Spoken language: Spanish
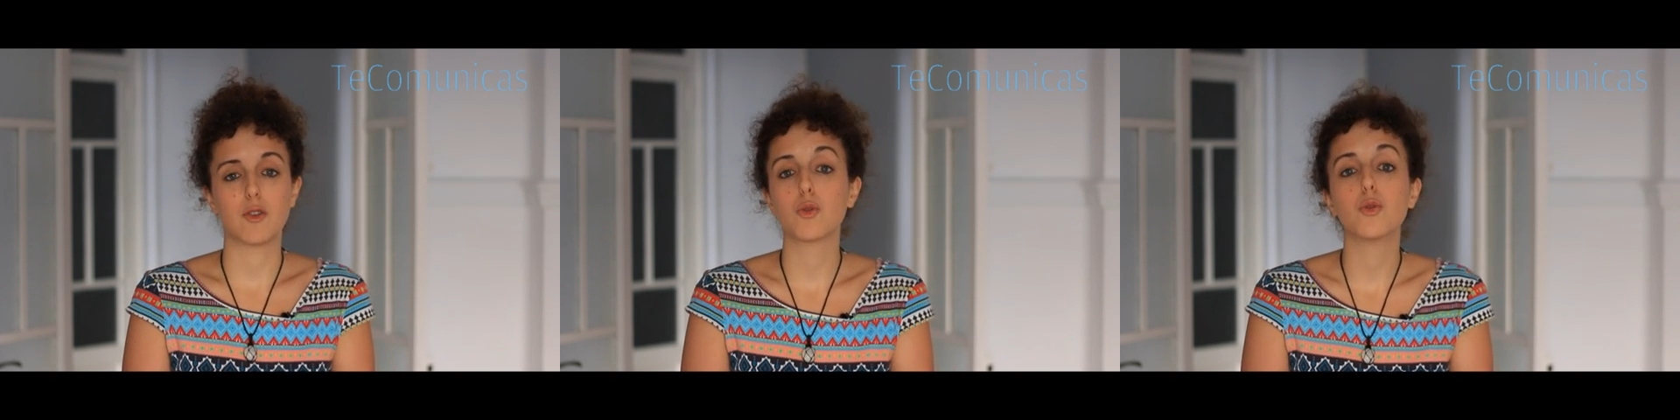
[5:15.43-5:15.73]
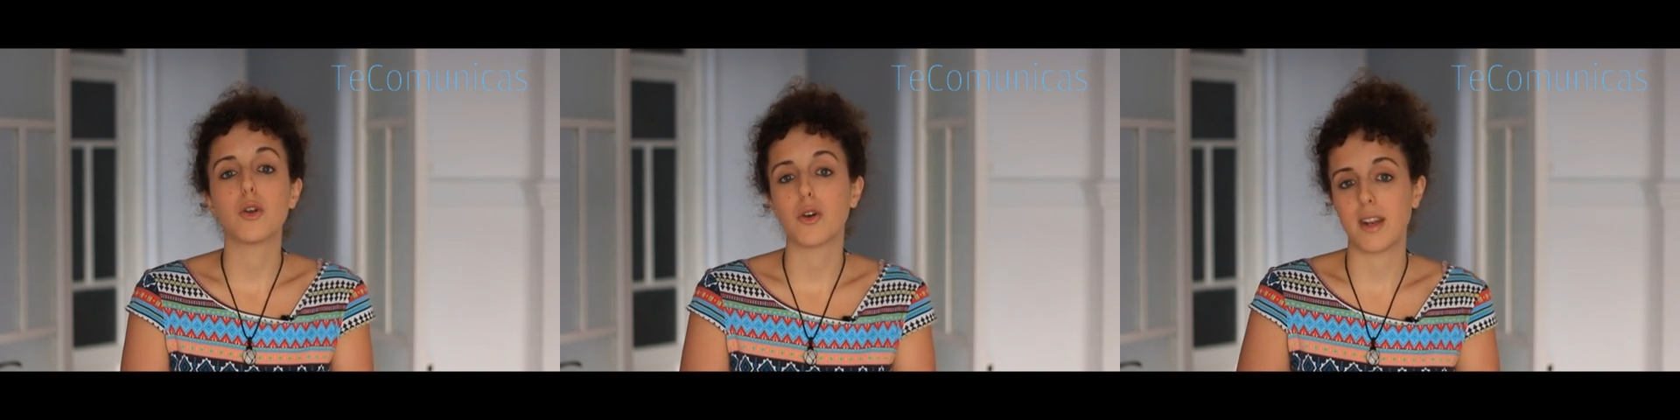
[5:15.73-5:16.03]
tú
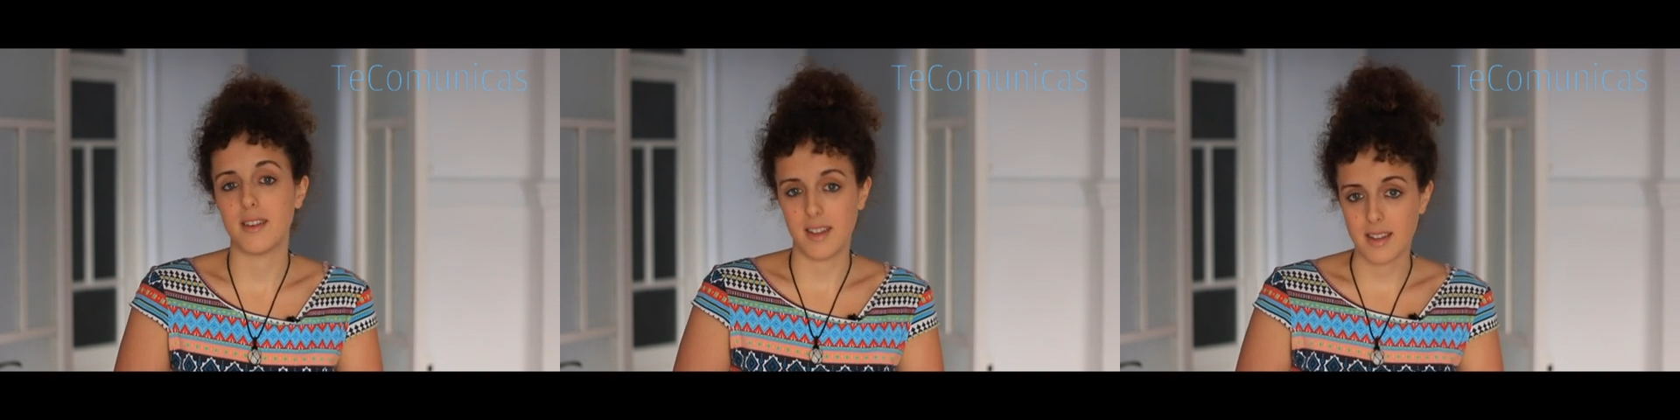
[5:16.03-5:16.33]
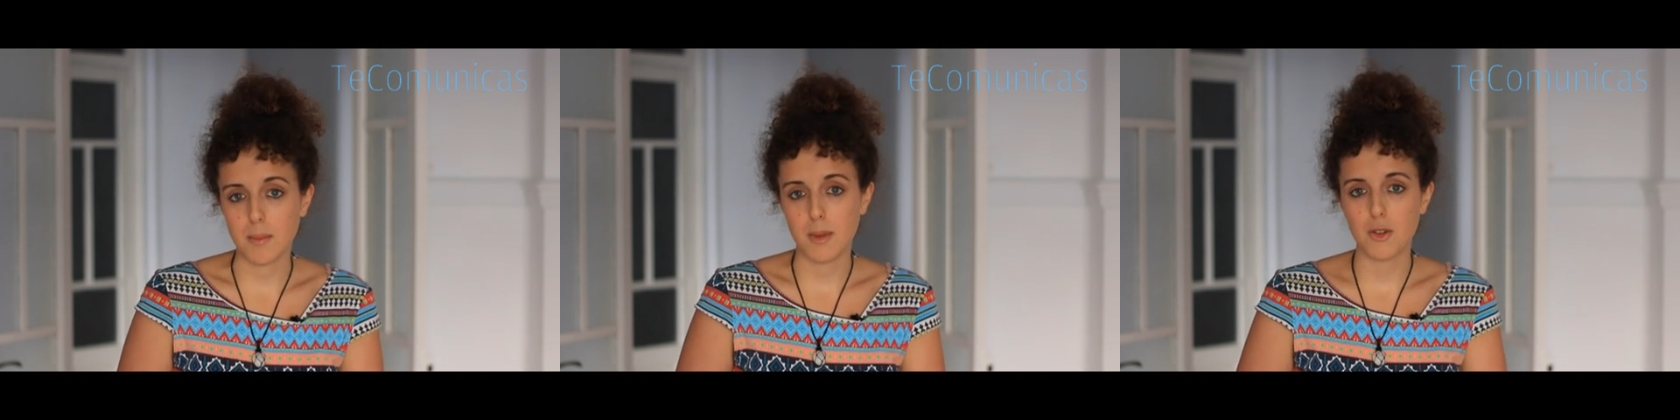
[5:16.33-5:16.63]
no crees de
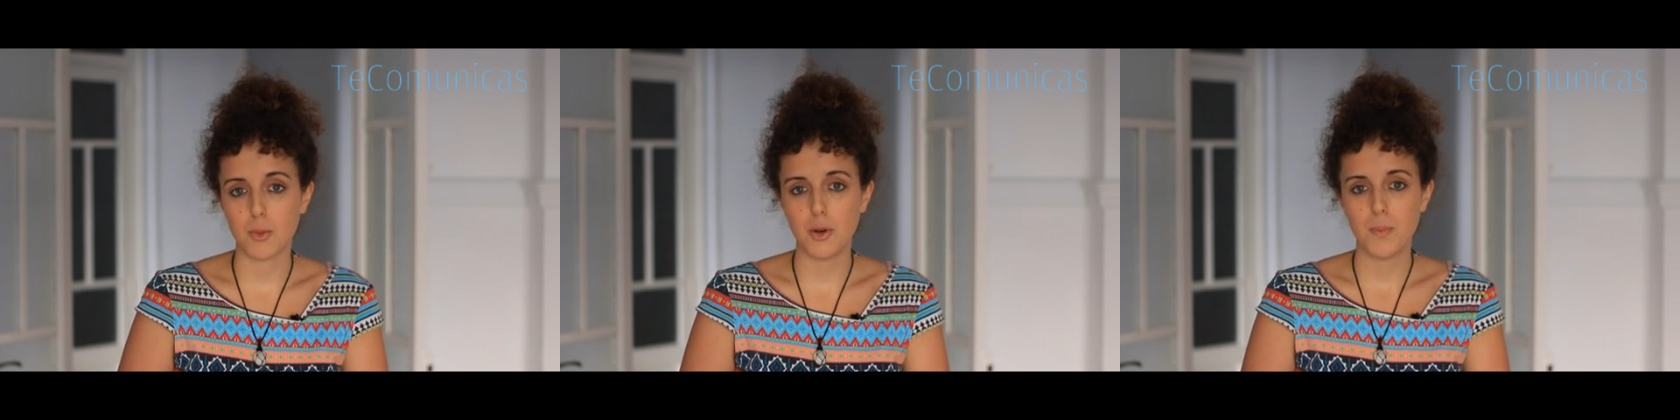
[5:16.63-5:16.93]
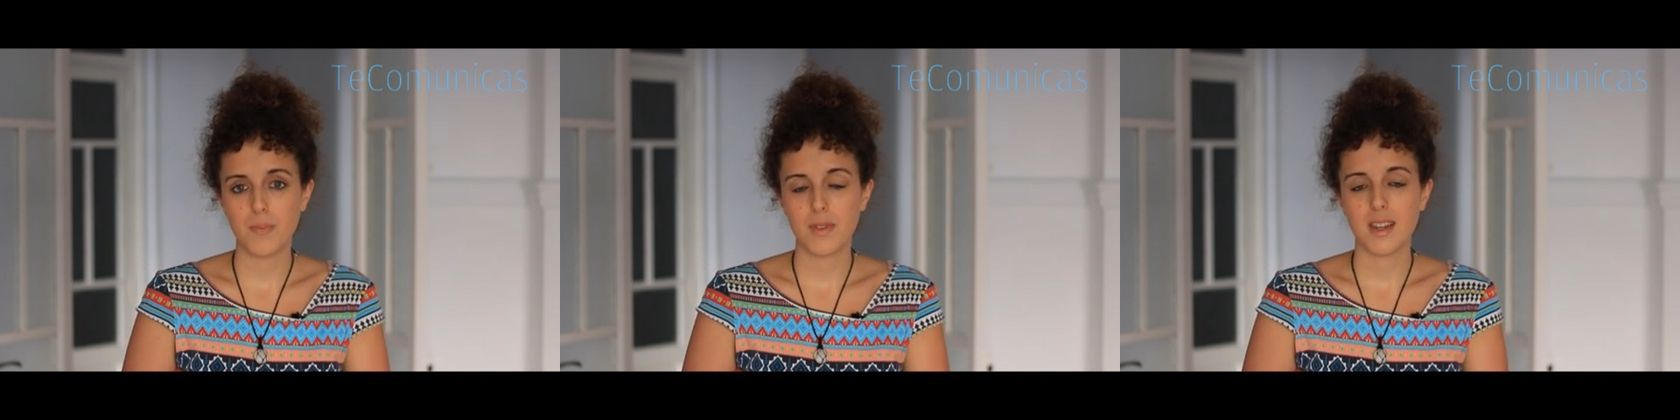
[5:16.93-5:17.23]
ti mismo.
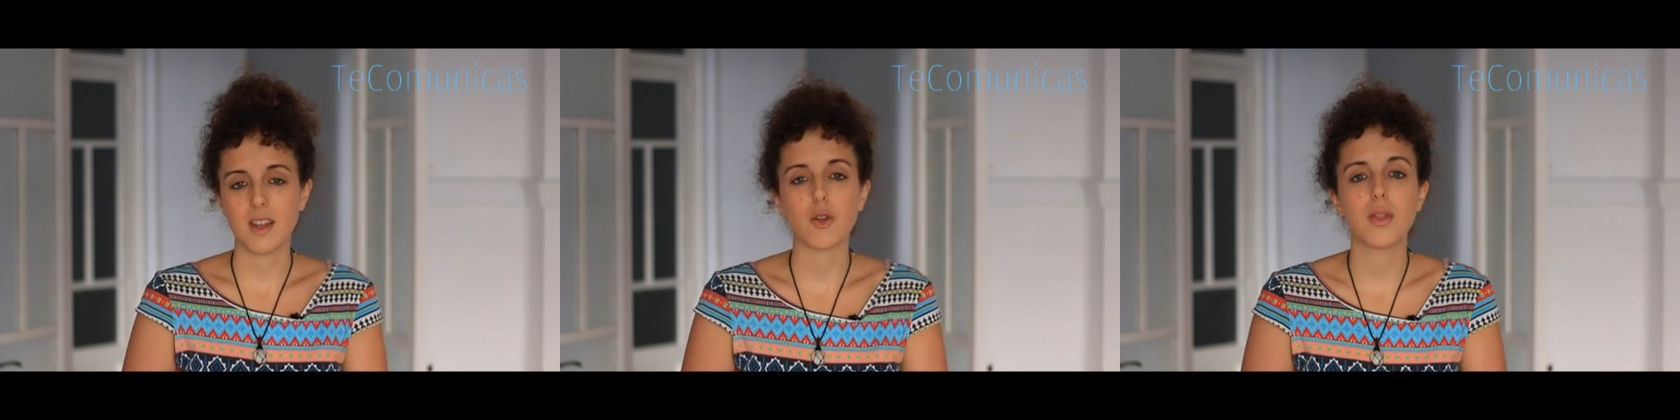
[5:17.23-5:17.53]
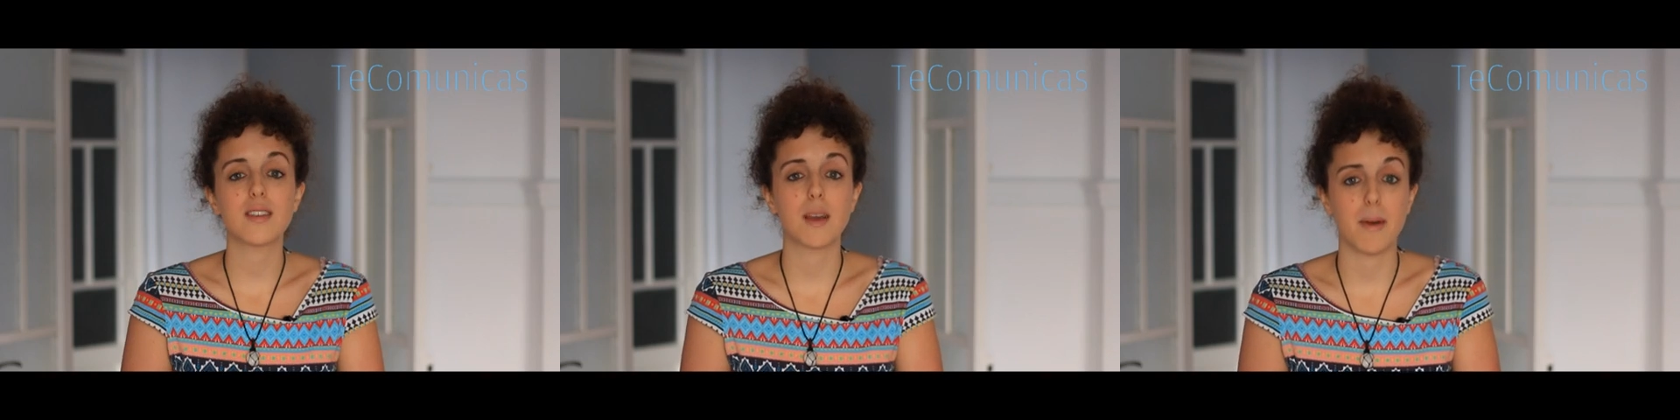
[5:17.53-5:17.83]
¿Y
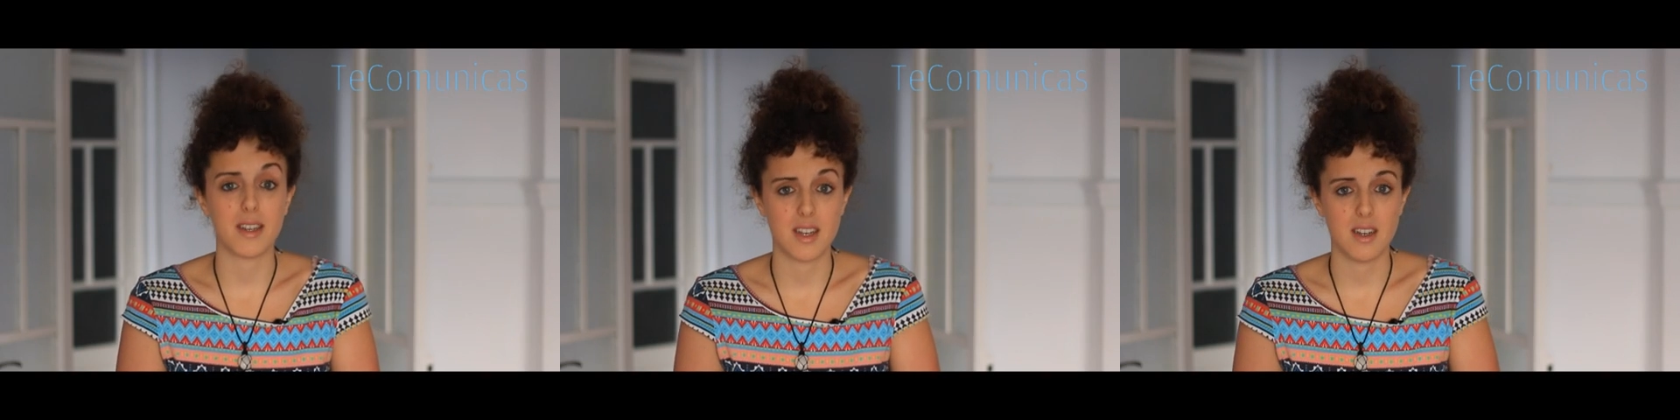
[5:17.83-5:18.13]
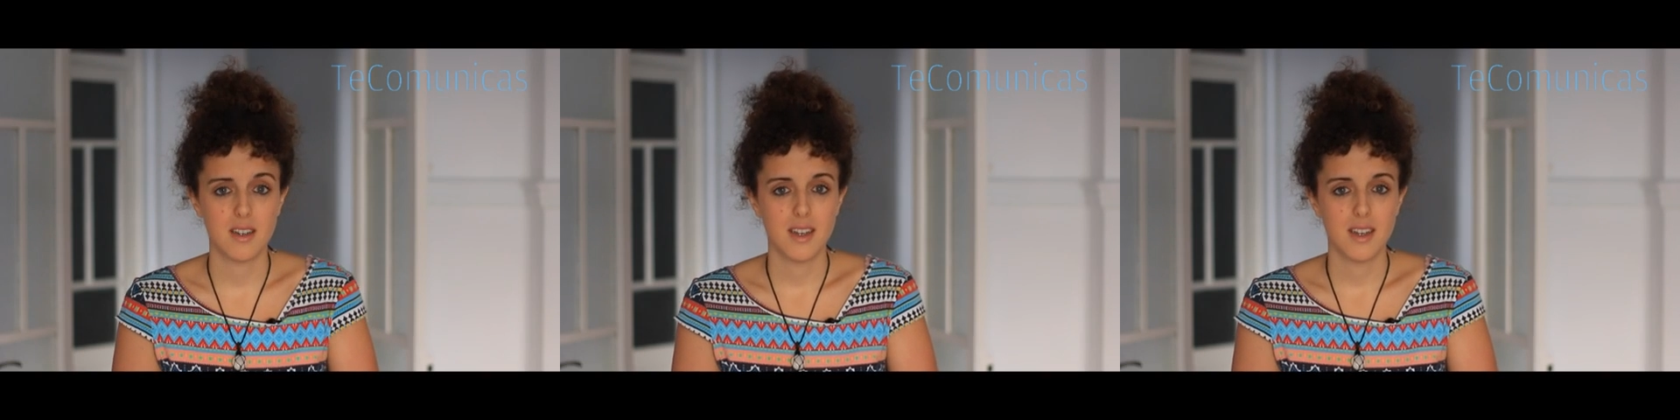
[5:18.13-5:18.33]
entonces qué pasa?